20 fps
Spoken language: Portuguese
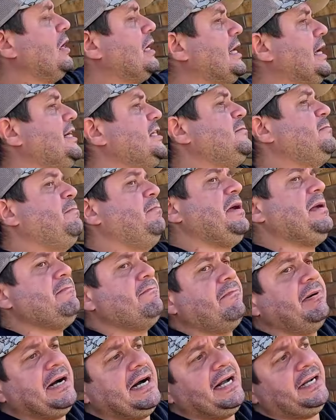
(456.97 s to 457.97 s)
uma classe bem
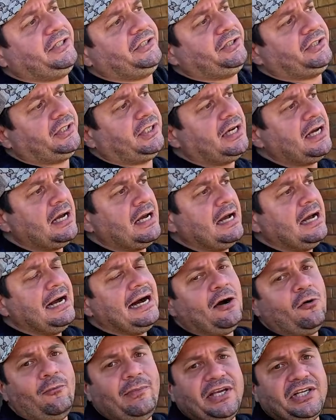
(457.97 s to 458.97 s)
baixa
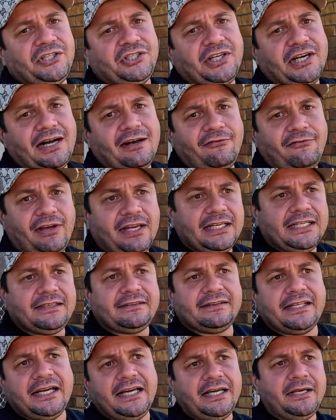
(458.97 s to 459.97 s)
almejava, ele
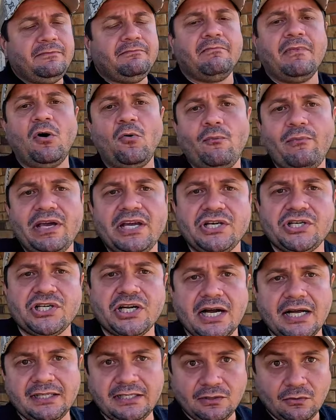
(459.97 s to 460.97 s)
tem, mão
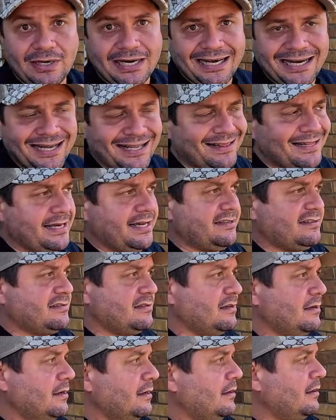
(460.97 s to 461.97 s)
beijada e não
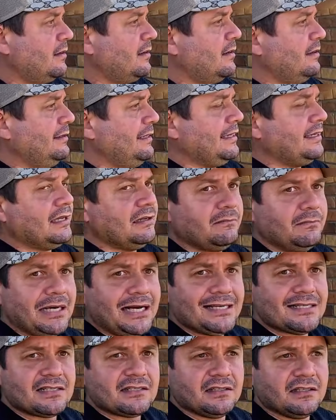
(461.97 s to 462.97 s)
agradece. Aquele
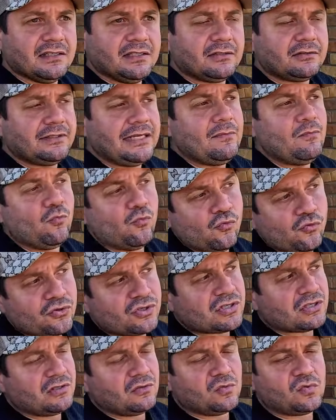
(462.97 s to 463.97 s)
brasileiro, tem
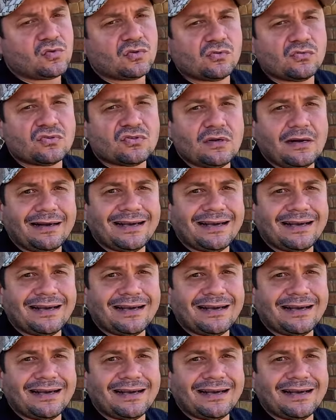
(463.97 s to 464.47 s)
muitos que não, não são